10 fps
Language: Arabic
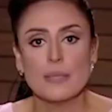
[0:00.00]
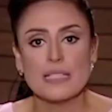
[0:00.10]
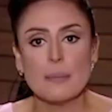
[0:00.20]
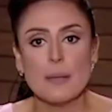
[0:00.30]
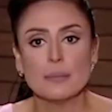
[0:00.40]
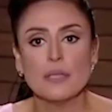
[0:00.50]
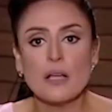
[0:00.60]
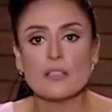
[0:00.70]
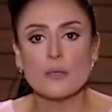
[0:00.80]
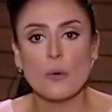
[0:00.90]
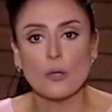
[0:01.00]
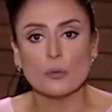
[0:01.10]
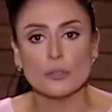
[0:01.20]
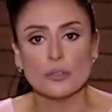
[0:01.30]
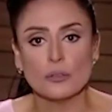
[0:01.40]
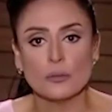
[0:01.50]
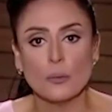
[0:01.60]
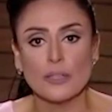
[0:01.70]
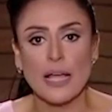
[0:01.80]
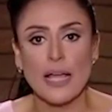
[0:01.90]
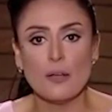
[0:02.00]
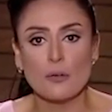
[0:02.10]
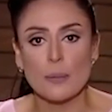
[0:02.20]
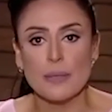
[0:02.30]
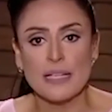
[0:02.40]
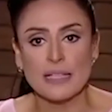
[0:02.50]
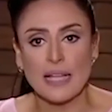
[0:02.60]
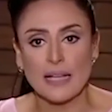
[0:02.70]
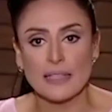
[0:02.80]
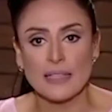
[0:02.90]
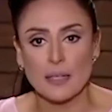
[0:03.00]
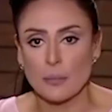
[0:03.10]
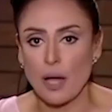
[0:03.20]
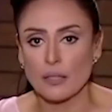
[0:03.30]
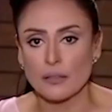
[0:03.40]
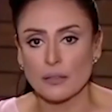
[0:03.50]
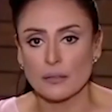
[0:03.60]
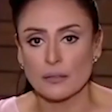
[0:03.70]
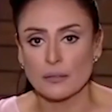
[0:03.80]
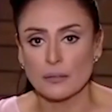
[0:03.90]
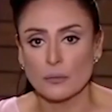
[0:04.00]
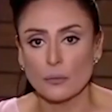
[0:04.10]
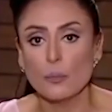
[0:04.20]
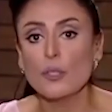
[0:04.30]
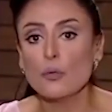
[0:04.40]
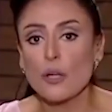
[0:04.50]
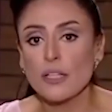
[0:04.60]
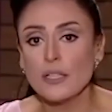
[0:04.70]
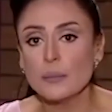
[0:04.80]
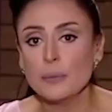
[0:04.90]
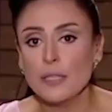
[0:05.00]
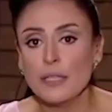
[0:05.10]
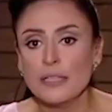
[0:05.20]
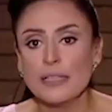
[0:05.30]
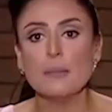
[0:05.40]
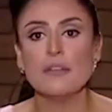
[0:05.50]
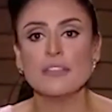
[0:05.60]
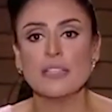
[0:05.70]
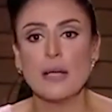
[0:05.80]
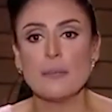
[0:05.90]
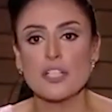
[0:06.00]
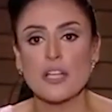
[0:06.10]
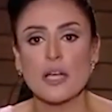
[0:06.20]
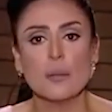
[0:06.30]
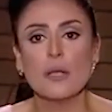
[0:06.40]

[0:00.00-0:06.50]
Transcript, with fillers: بسبب نقص الوقود وتهالك البنية التحتية للمحطات ومن قريب تم افتتاح مشاريع